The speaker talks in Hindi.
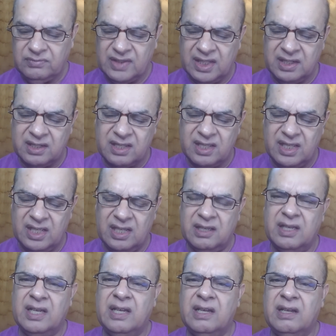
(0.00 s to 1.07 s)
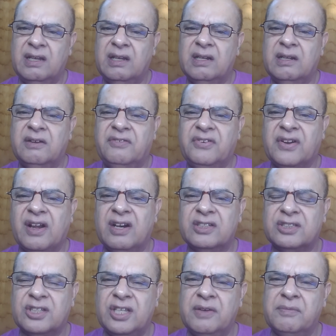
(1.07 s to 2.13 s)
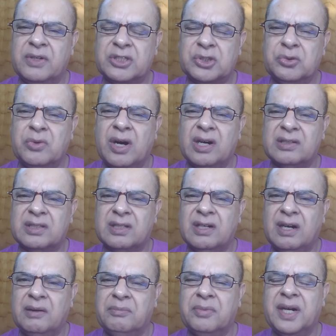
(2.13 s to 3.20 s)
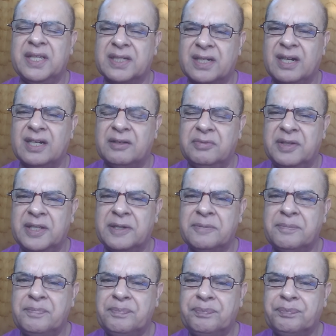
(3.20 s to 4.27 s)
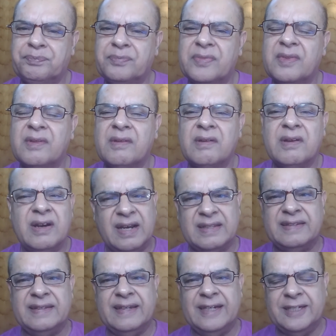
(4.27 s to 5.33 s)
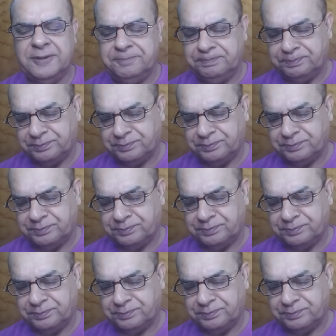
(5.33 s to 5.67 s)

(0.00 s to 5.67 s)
इनकी फ्रांस की मसनूआत का बाइकाट भी कर दिया है